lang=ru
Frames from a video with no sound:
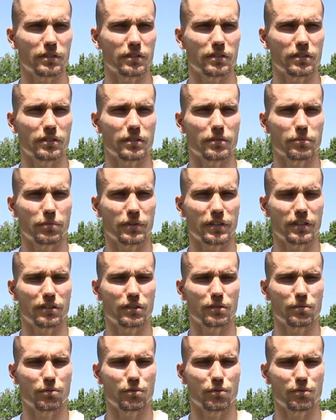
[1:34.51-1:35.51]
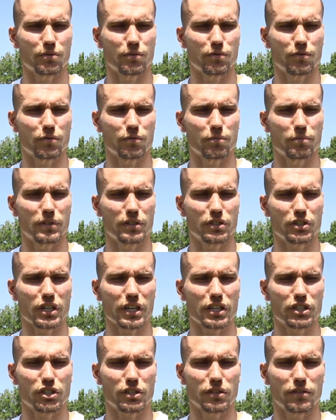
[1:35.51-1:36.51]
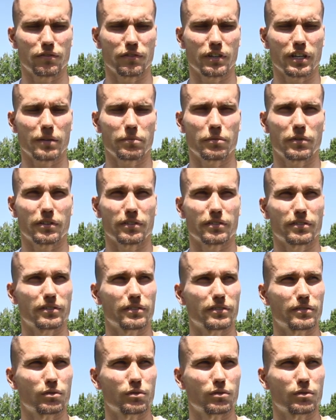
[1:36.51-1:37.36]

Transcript: Э, поэтому в ближайшее время,